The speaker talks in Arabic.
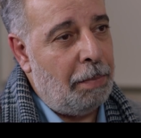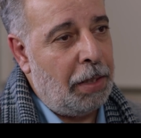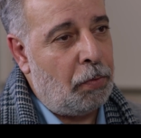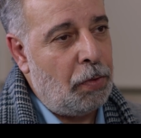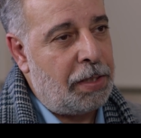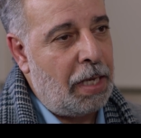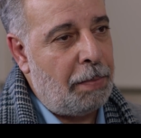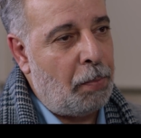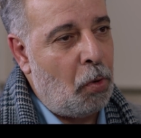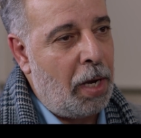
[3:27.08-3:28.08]
لما يكون
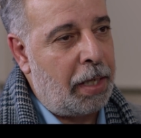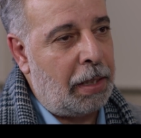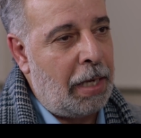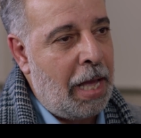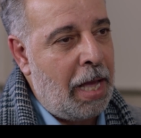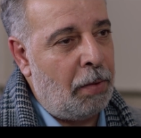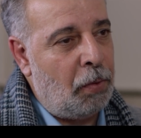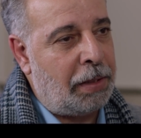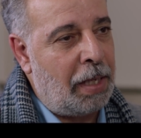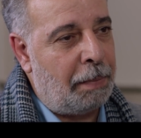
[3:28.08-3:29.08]
سببه
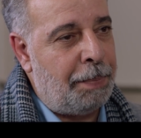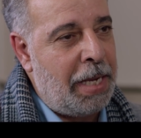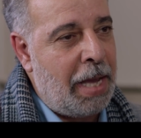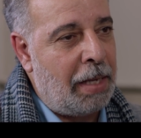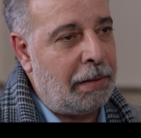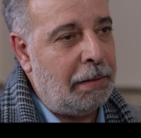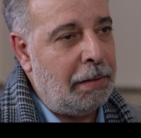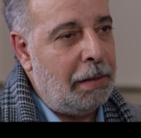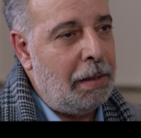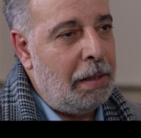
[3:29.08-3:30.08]
اخلاق وتربيه
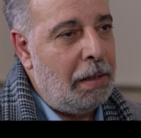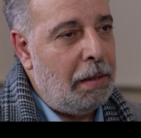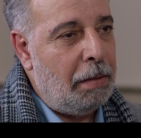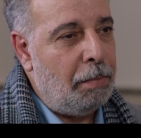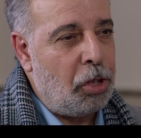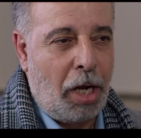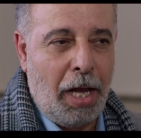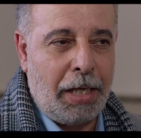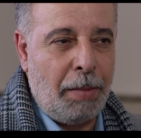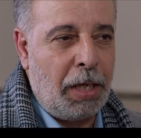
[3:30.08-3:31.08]
مش
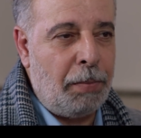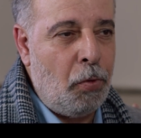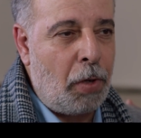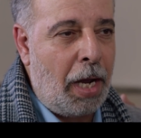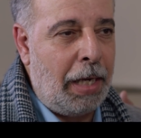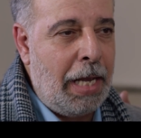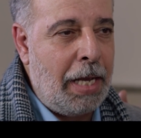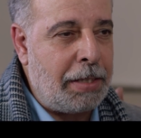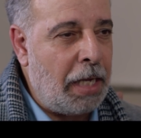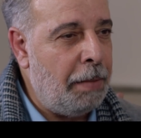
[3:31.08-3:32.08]
حاجه مجبور
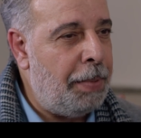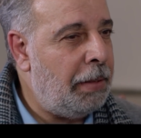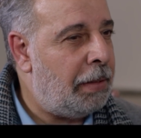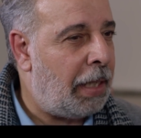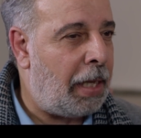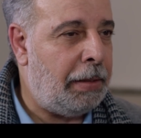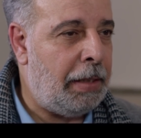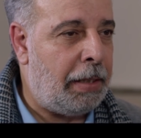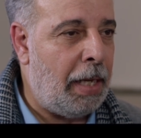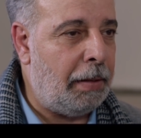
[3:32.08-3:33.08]
عليها زي بنتي
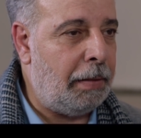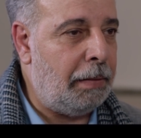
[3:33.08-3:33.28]
خديجه